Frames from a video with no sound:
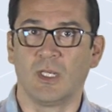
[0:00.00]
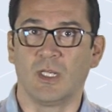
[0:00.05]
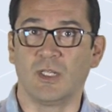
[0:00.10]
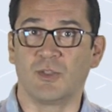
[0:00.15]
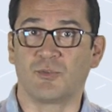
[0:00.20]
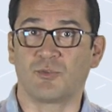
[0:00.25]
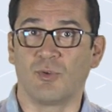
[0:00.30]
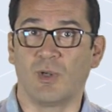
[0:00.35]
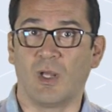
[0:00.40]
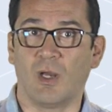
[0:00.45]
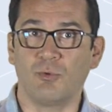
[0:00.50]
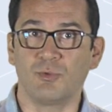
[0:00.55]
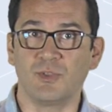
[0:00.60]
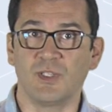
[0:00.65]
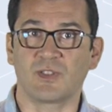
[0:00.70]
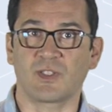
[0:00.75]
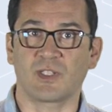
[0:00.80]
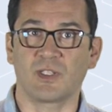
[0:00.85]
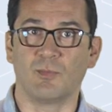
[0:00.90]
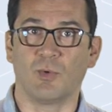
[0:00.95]
Et cela au
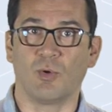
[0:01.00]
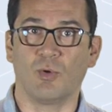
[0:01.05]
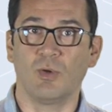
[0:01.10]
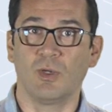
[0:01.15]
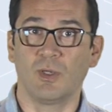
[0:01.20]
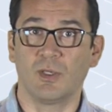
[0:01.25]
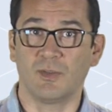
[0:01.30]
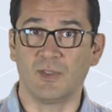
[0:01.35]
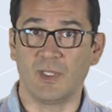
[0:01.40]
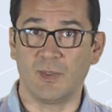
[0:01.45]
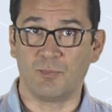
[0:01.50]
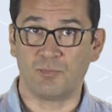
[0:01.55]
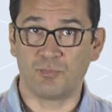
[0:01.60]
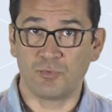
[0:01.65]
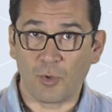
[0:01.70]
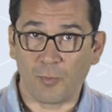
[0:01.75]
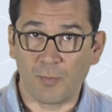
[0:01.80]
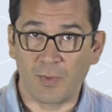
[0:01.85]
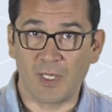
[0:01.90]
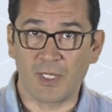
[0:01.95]
détriment des
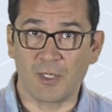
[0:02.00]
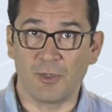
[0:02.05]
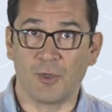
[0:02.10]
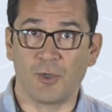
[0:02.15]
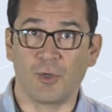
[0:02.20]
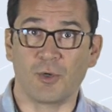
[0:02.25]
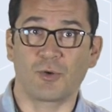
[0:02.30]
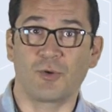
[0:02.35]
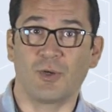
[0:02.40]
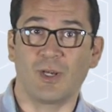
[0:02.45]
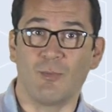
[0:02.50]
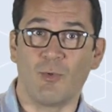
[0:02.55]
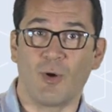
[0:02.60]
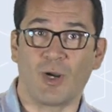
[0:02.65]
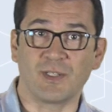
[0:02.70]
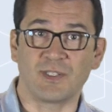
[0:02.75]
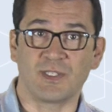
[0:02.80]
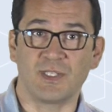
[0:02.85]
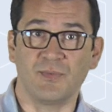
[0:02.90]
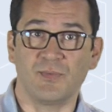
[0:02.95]
purs players
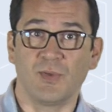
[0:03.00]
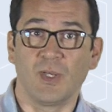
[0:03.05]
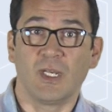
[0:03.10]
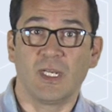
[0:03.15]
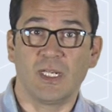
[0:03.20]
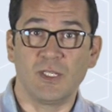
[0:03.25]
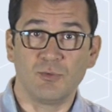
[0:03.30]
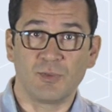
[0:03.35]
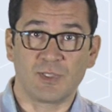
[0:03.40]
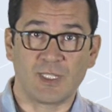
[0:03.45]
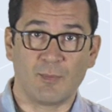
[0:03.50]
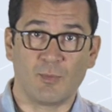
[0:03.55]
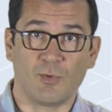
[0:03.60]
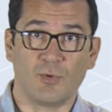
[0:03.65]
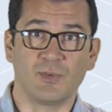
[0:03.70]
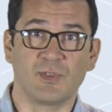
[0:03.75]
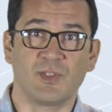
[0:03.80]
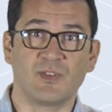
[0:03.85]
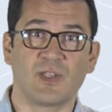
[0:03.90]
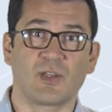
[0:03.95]
collaboratifs et
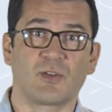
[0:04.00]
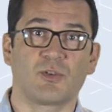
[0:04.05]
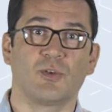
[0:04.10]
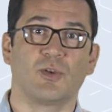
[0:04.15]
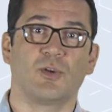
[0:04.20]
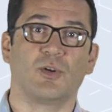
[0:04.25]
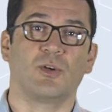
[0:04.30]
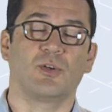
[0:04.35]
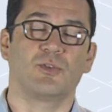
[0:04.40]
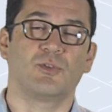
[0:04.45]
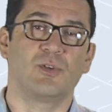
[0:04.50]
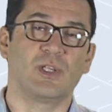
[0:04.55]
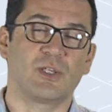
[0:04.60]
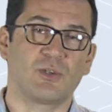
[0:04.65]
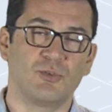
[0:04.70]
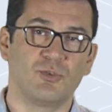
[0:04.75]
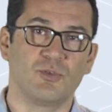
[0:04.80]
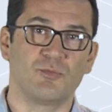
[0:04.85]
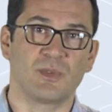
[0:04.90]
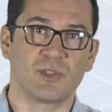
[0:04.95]
notamment des acteurs de
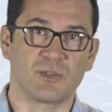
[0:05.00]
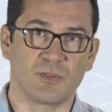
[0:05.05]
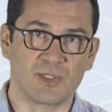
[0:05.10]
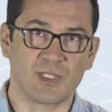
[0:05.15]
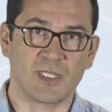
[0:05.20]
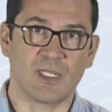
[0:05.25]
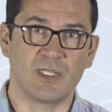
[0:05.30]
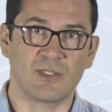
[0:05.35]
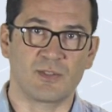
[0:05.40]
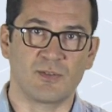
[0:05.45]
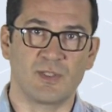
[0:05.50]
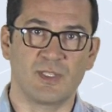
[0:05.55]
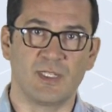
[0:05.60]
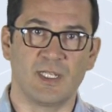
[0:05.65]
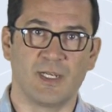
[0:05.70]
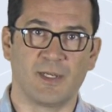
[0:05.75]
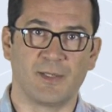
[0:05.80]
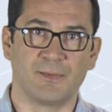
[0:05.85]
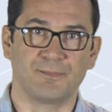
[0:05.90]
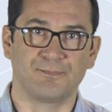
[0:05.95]
l'économie sociale et
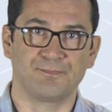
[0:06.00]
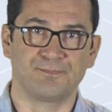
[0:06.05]
solidaire.